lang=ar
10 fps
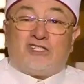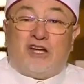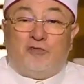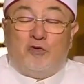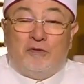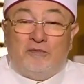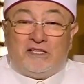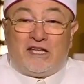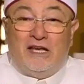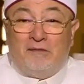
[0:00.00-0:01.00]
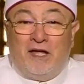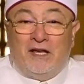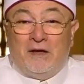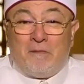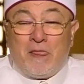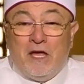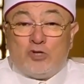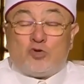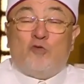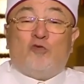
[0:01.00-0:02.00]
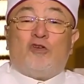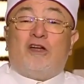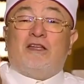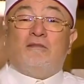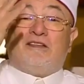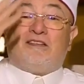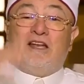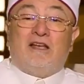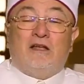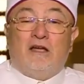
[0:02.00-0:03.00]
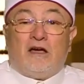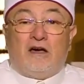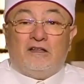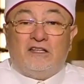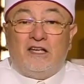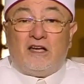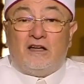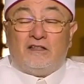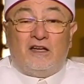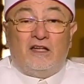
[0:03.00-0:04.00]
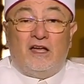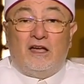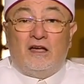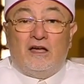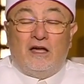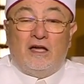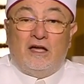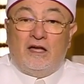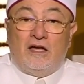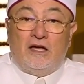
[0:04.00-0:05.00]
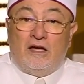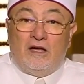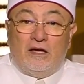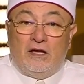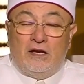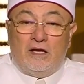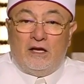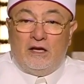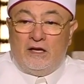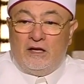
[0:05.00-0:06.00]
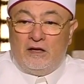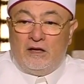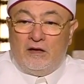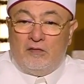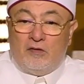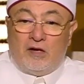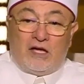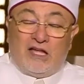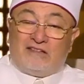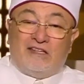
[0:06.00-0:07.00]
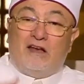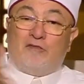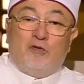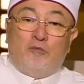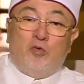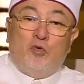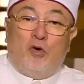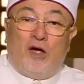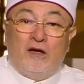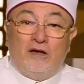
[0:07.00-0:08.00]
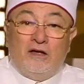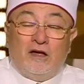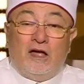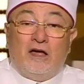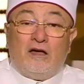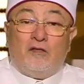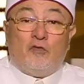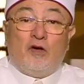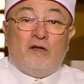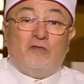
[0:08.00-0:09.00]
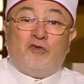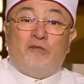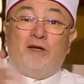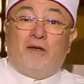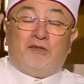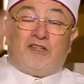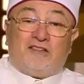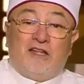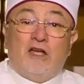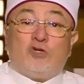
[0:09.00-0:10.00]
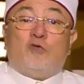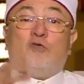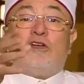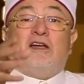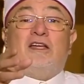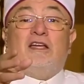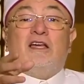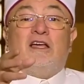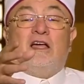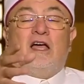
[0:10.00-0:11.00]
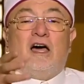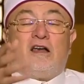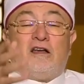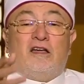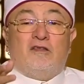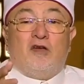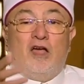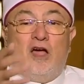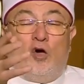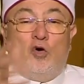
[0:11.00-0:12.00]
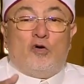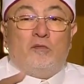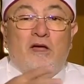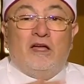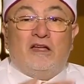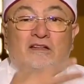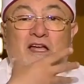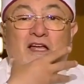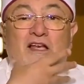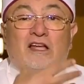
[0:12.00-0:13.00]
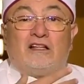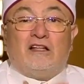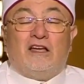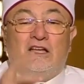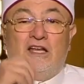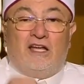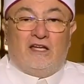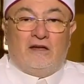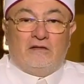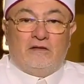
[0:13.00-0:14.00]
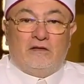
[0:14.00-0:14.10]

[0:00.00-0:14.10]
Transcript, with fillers: الشفوي اللي بنتكلم عنها شوفوا راي مثلا قضيه قضايا آآ آه، آه، كثيره في البيوع آه، في البيع بالتقسيط شوفوا راي الراي حكم اطلاق اللحيه